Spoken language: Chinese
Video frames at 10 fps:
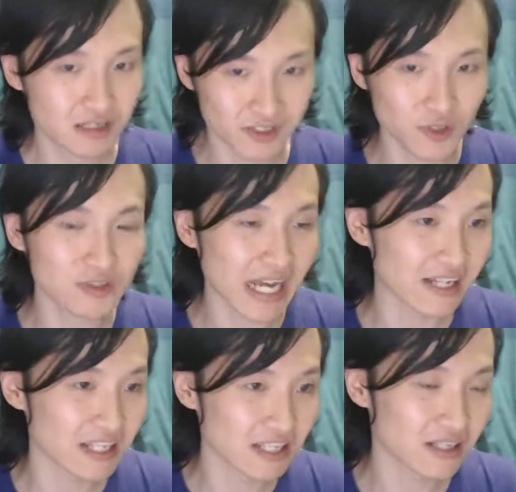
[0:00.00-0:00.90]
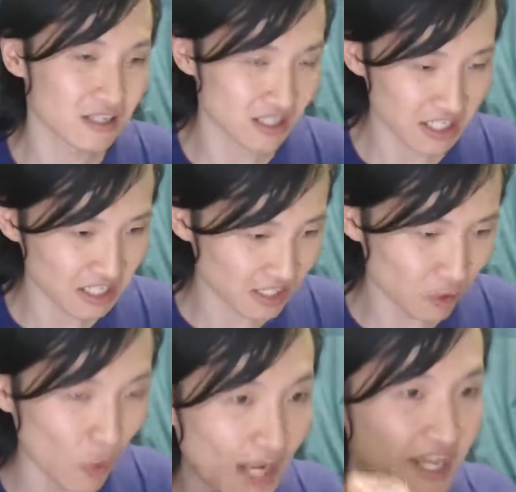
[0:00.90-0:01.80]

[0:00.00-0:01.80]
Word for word: 就在你你观